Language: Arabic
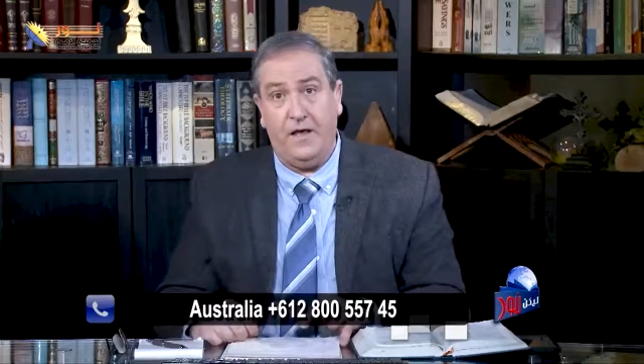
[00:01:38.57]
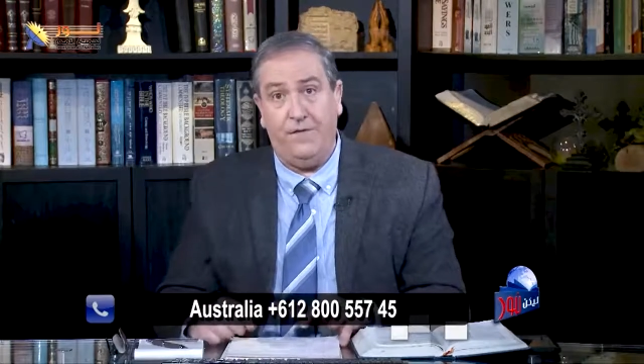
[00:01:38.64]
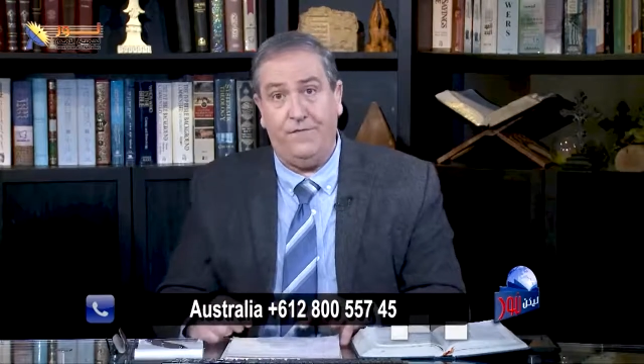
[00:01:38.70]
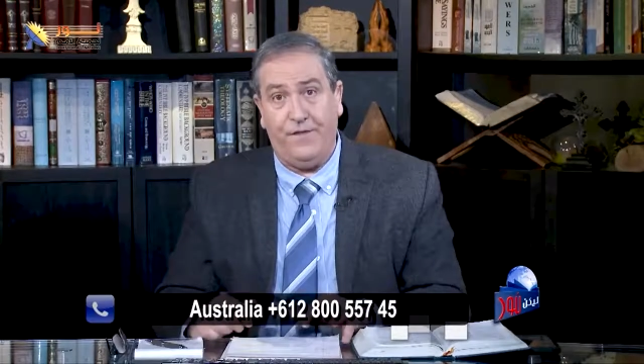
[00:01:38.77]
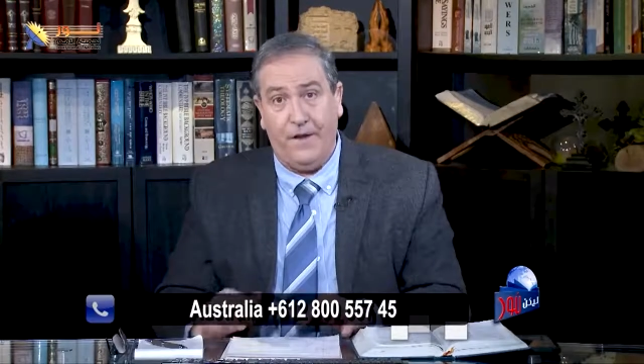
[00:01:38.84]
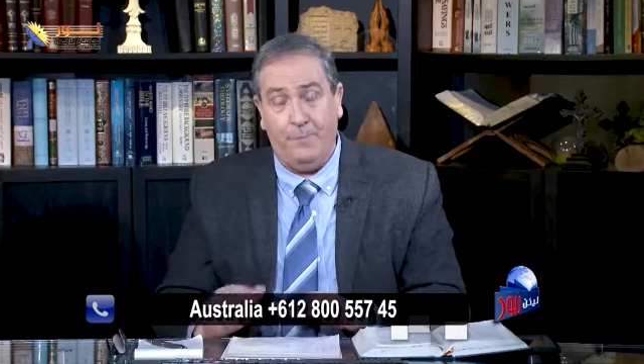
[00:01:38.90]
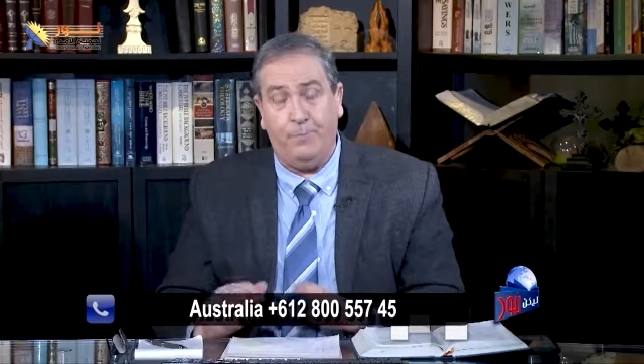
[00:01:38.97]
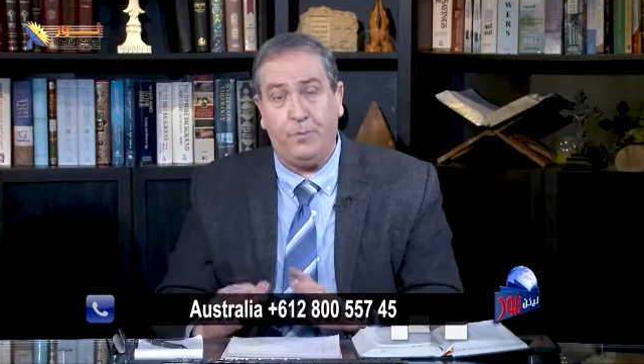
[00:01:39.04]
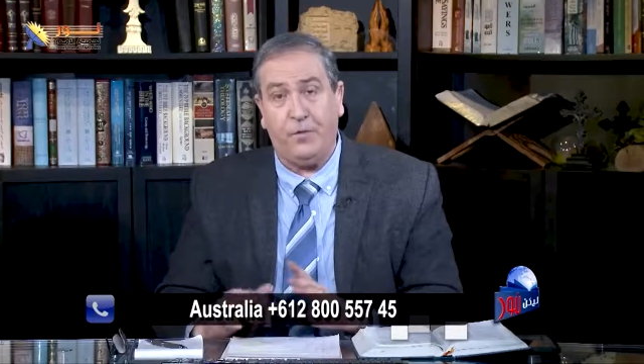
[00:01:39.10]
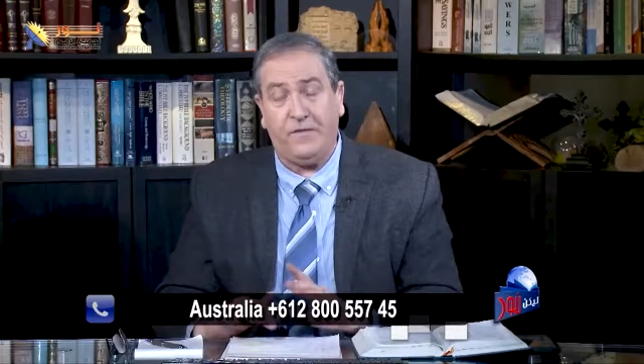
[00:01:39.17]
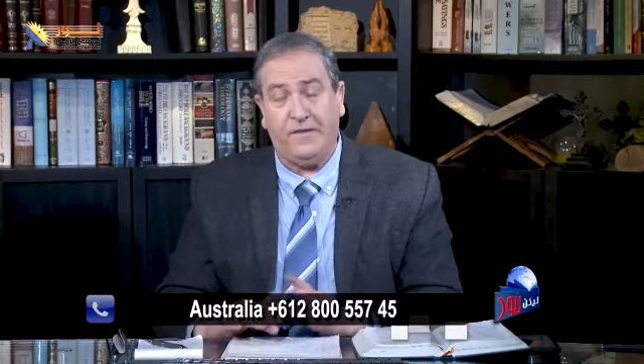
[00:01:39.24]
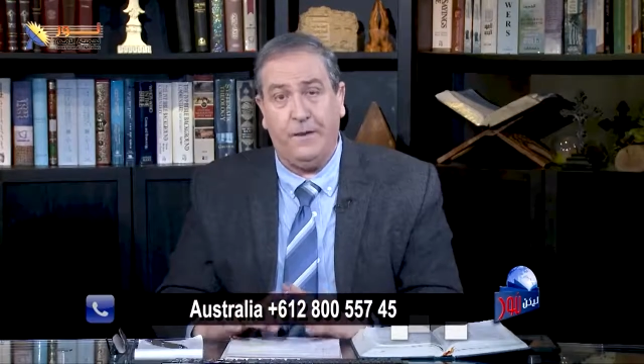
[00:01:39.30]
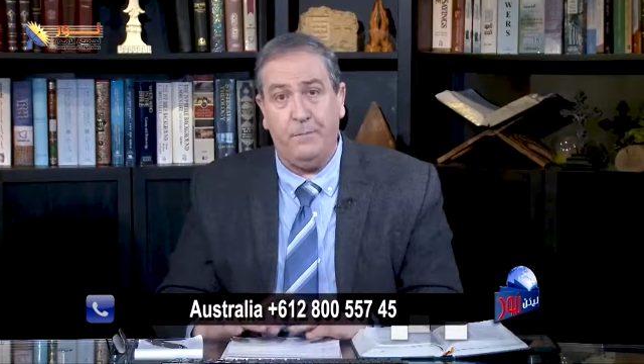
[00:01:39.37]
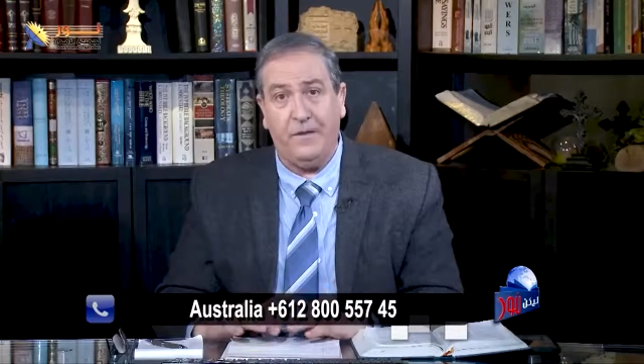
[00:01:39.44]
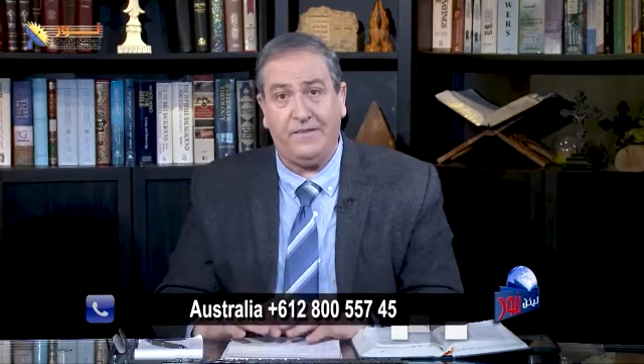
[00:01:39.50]

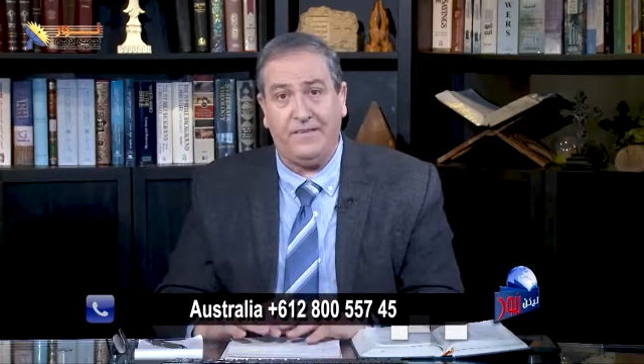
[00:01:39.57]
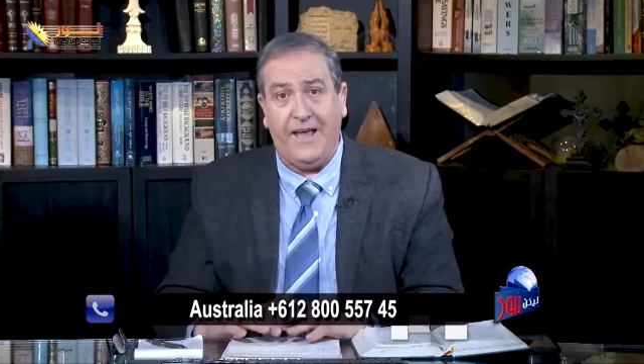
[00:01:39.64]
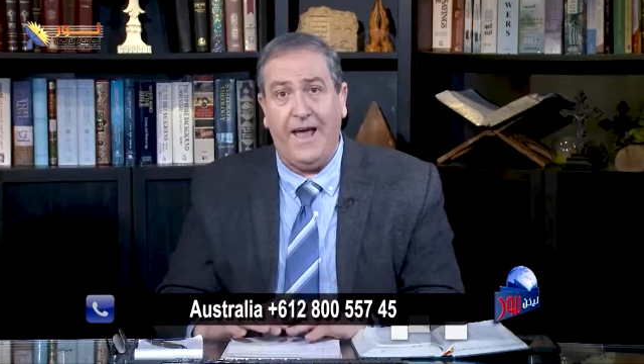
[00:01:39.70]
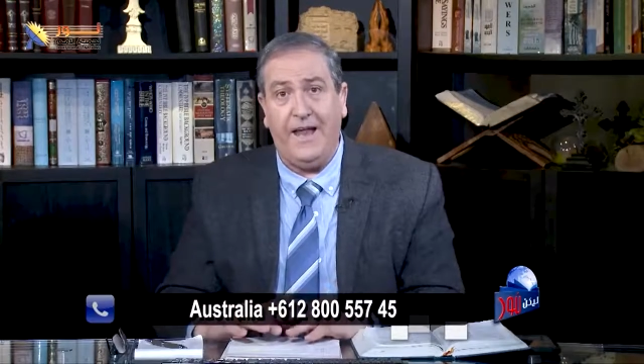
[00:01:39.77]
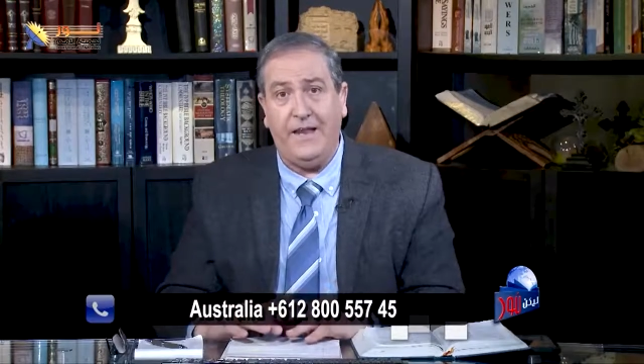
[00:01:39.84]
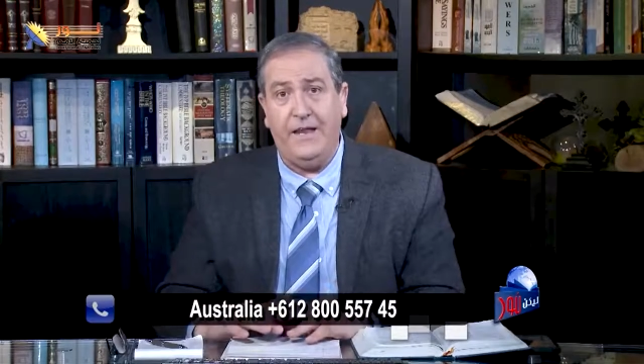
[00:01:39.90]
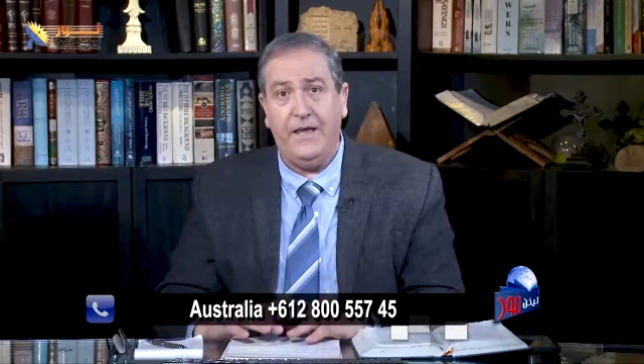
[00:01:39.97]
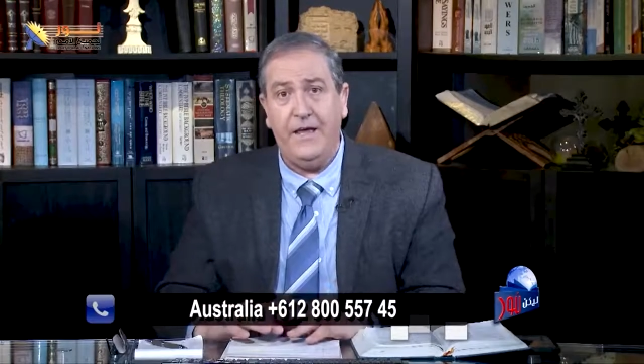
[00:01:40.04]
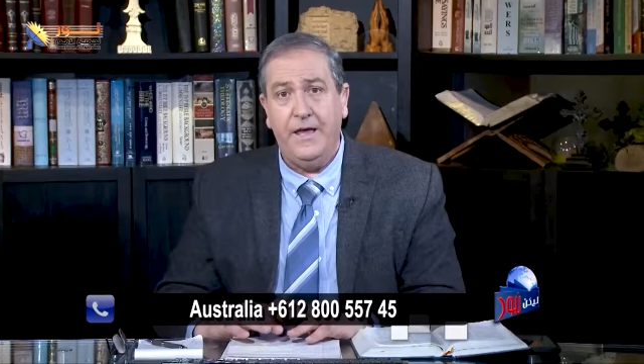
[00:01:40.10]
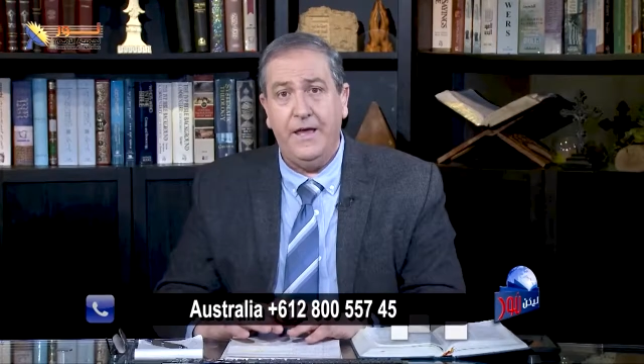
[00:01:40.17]
فيلبس لما سال